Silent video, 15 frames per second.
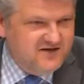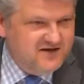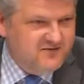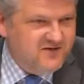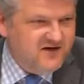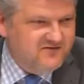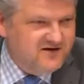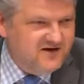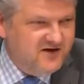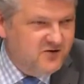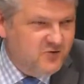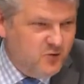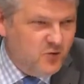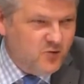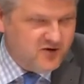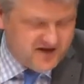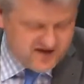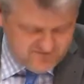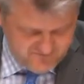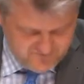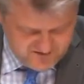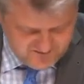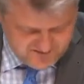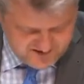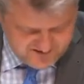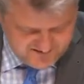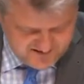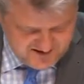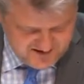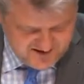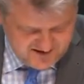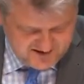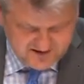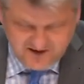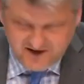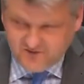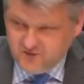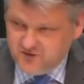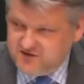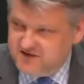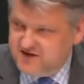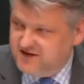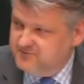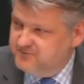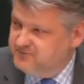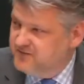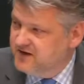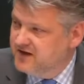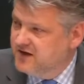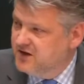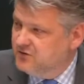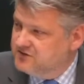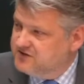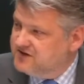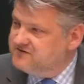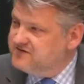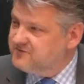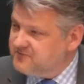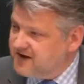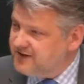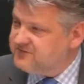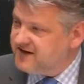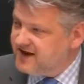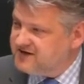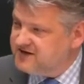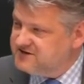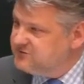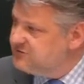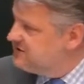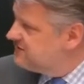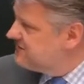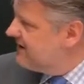immer wieder hochreden wollen, meine sehr geehrten Damen und Herren. Und deswegen bleibt eigentlich nur die